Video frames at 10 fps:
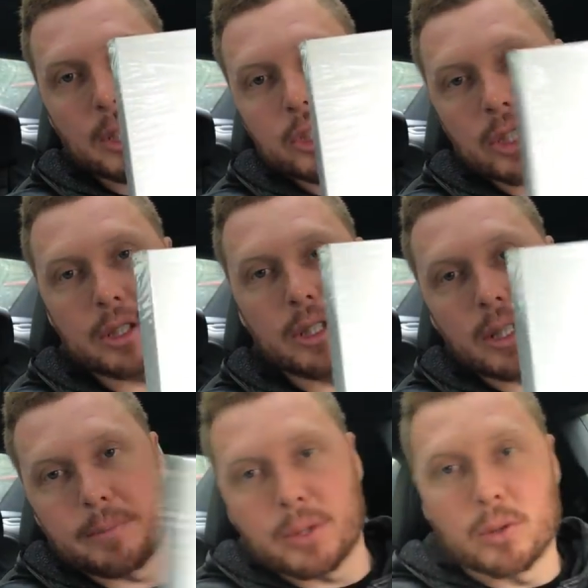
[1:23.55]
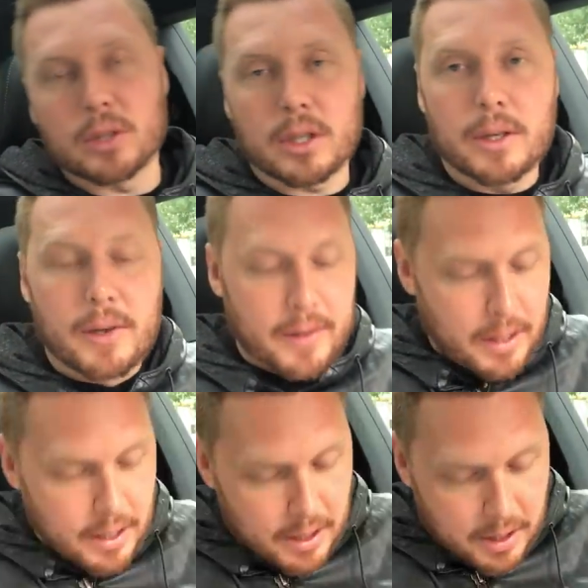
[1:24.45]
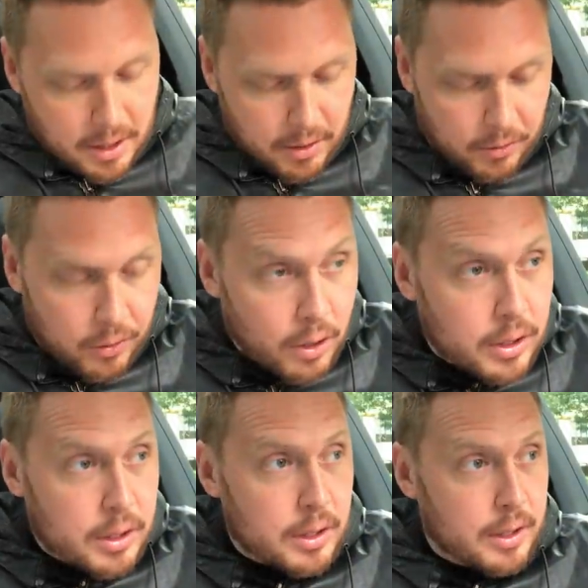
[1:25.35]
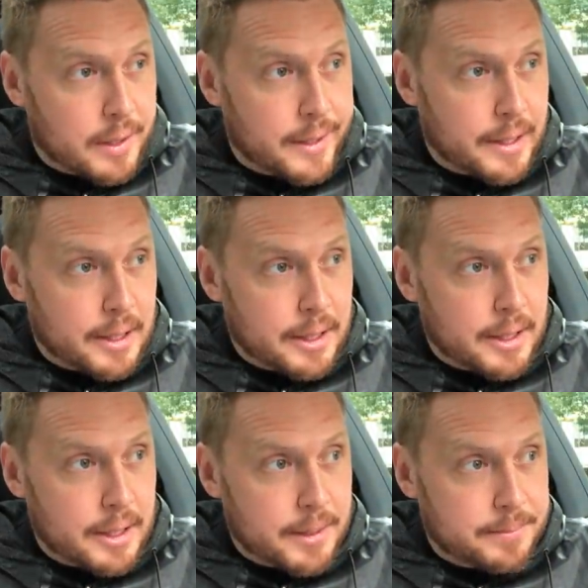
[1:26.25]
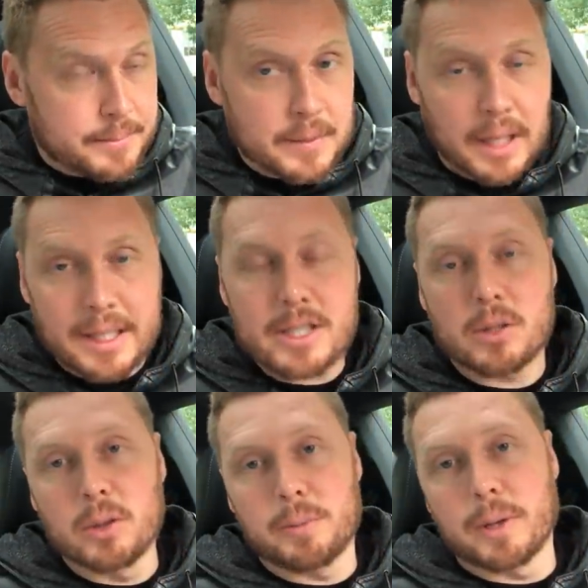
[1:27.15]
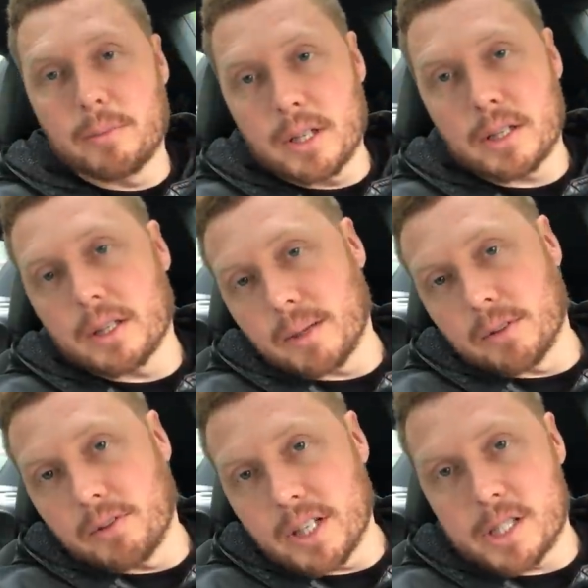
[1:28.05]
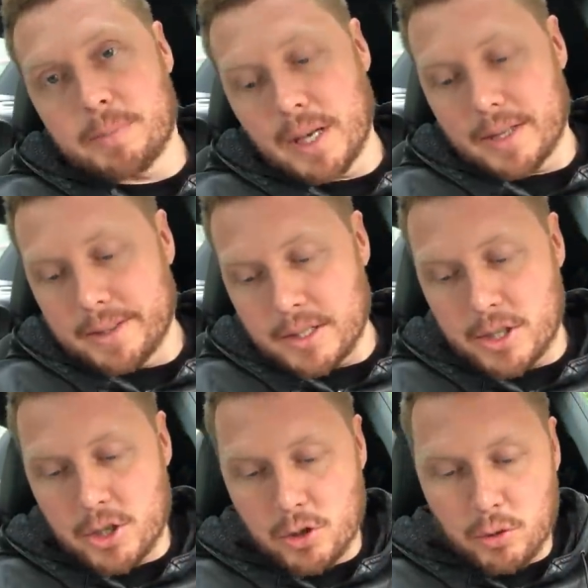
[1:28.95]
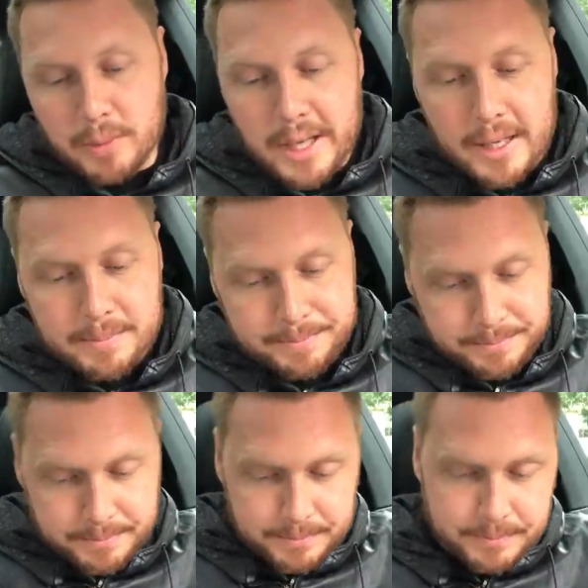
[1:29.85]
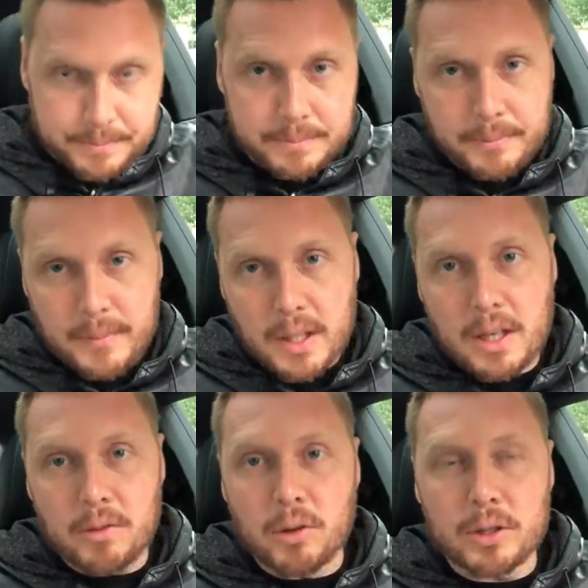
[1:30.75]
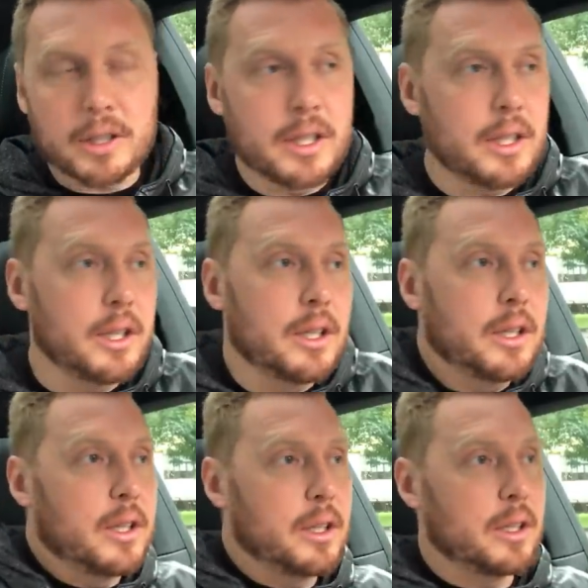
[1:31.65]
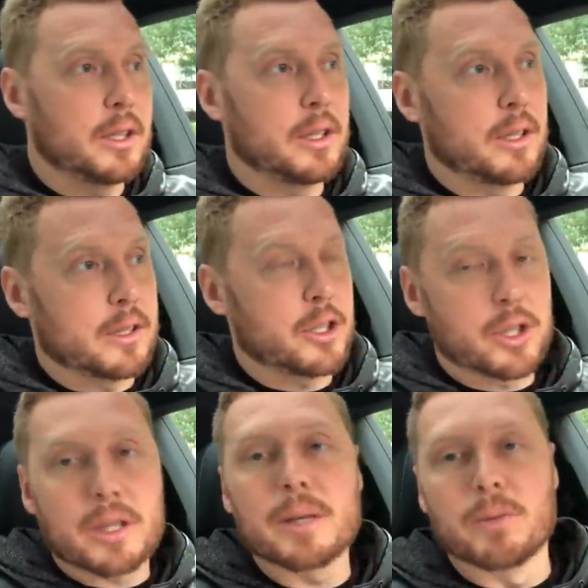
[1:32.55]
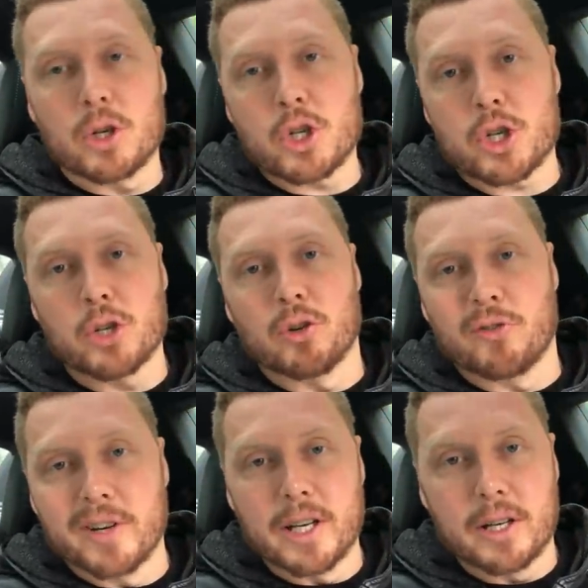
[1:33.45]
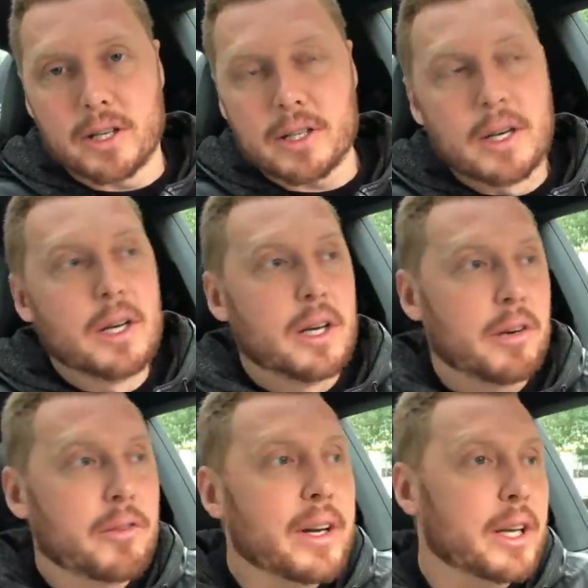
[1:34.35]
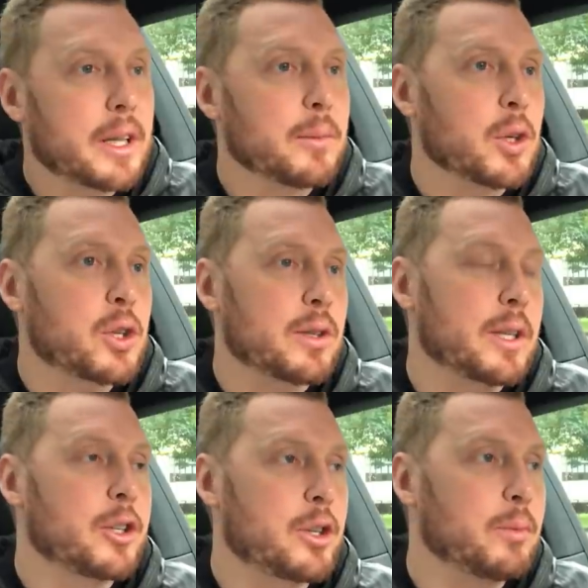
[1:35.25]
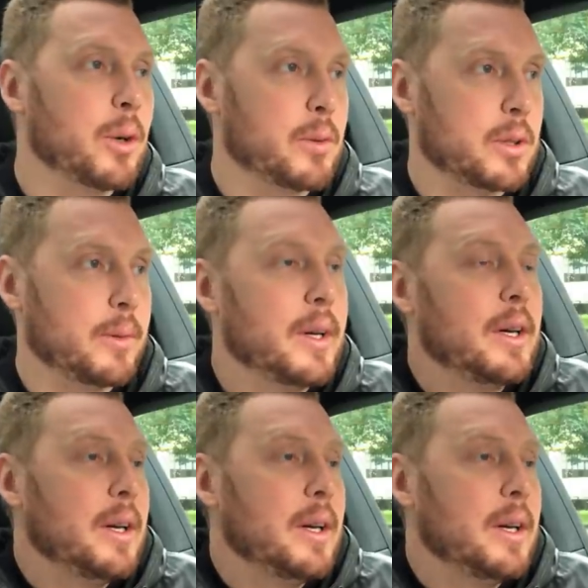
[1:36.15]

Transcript: планшетный компьютер. Вот. Э, она стоит примерно там 25 тысяч рублей. Вот. И, значит, ты можешь ее выиграть. Выиграть ты можешь ее следующим образом.